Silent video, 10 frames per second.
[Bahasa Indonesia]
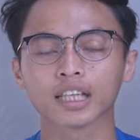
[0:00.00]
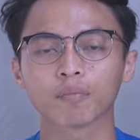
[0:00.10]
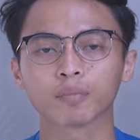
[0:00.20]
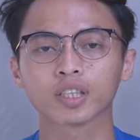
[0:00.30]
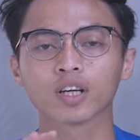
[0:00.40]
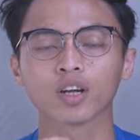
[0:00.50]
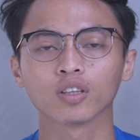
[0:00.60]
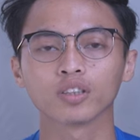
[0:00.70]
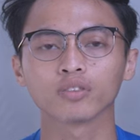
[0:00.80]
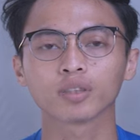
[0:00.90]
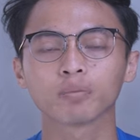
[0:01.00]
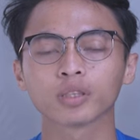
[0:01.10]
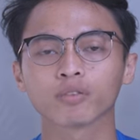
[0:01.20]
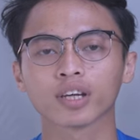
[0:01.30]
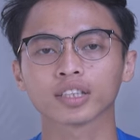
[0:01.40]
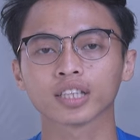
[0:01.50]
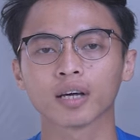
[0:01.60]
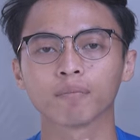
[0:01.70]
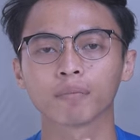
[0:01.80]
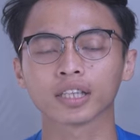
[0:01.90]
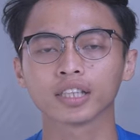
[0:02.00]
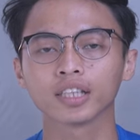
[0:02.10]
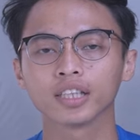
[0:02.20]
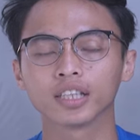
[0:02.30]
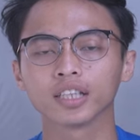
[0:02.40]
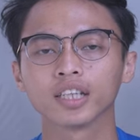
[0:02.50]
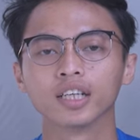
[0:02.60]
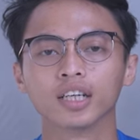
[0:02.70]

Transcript: Tapi kalau di Fitbit Versa 4 ini